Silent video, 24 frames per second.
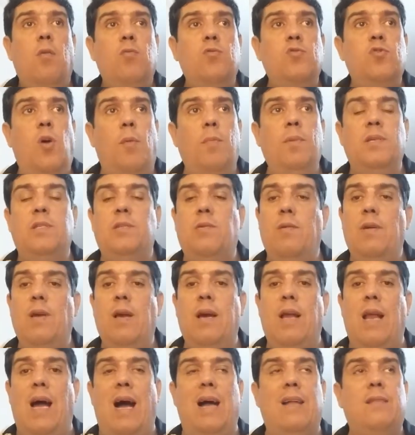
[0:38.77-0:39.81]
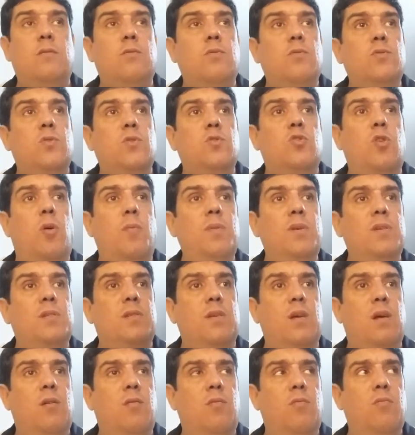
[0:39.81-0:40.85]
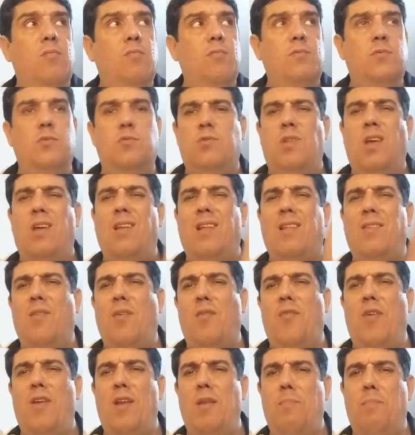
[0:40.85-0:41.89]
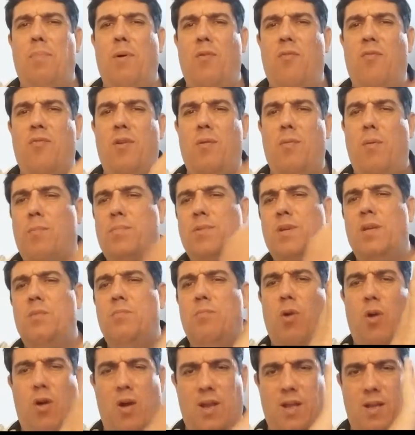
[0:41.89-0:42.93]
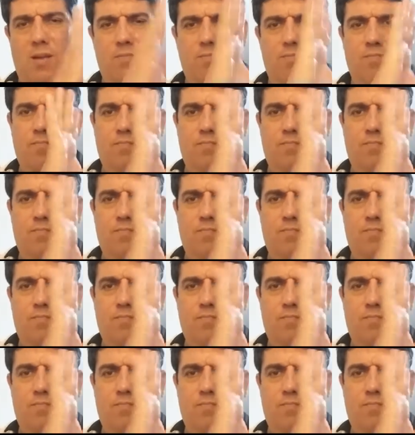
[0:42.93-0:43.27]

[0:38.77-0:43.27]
Os homens são ingratos, os homens são. Não tem nada a ver com o Felipão, o Felipão podia ir embora.